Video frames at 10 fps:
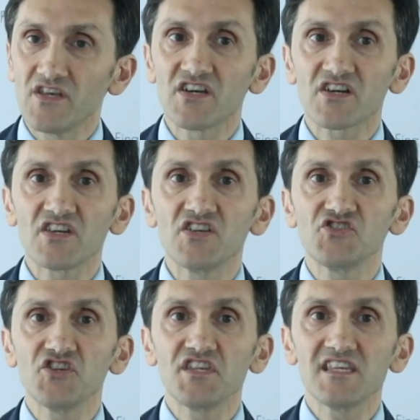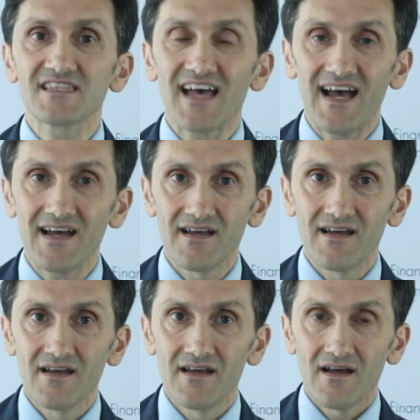di rigidità
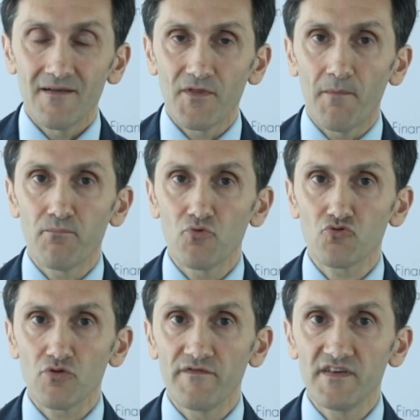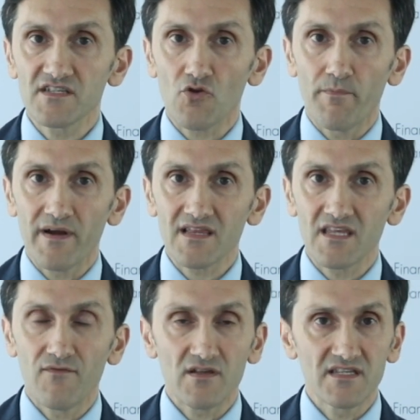da un punto di vista
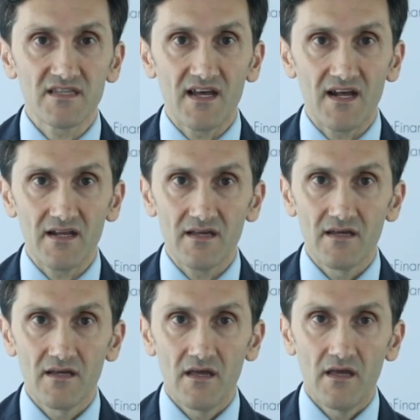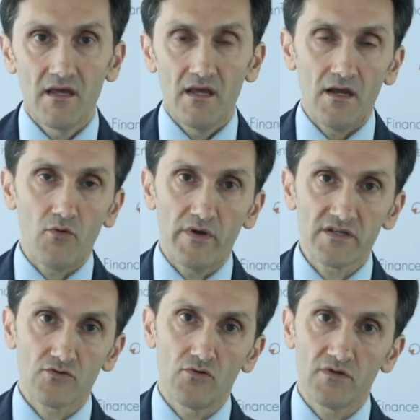operativo aziendale. E
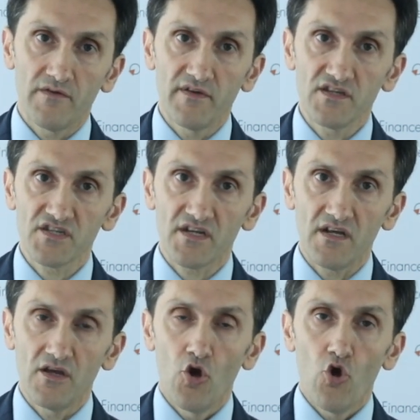questo deve essere